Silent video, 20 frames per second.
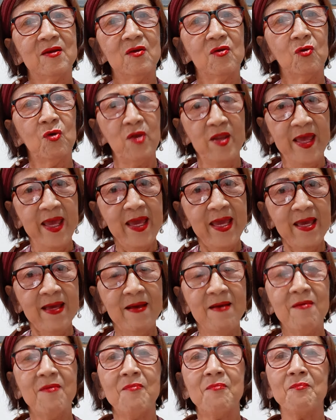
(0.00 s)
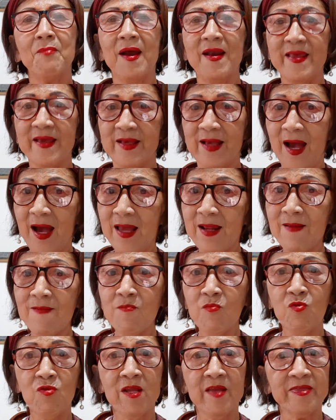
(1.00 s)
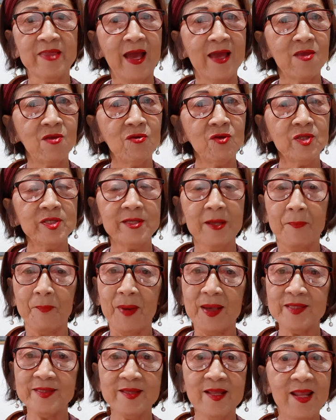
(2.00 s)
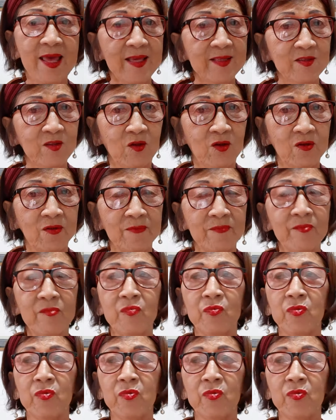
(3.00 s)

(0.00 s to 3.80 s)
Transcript: uli Balik-aral muna tayo sa past lesson,